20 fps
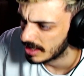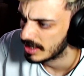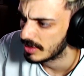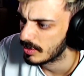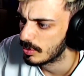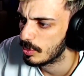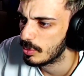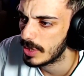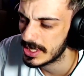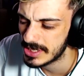
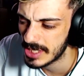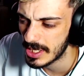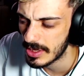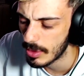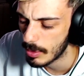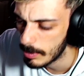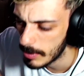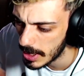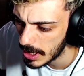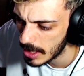Un
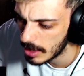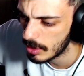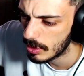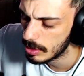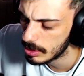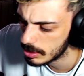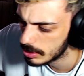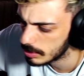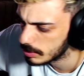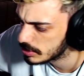S2000,
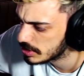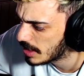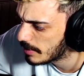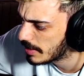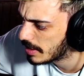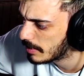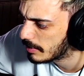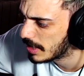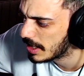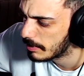¿no? ¿Cómo se
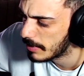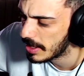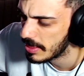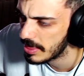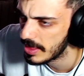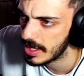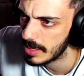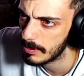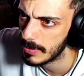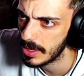llama? Eh,
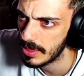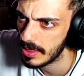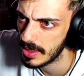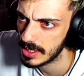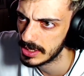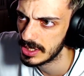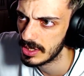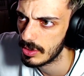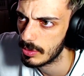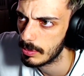Mazda, Mazda
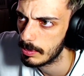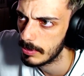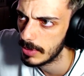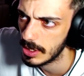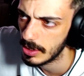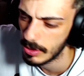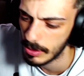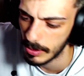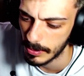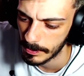S2000,
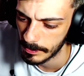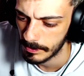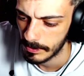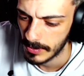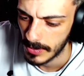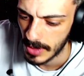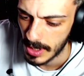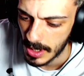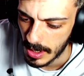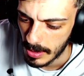¿no?
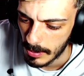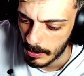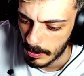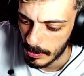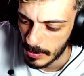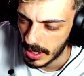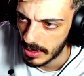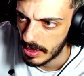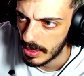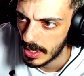
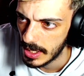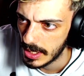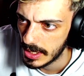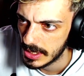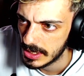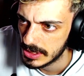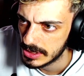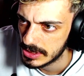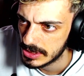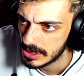Mazda
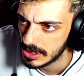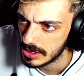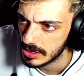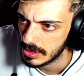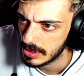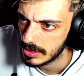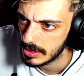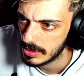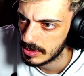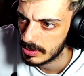
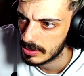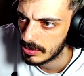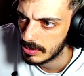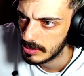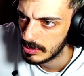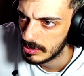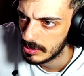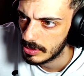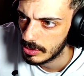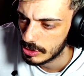
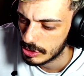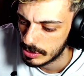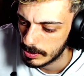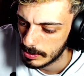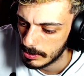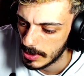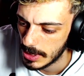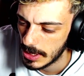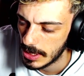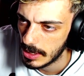
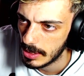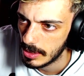S2000.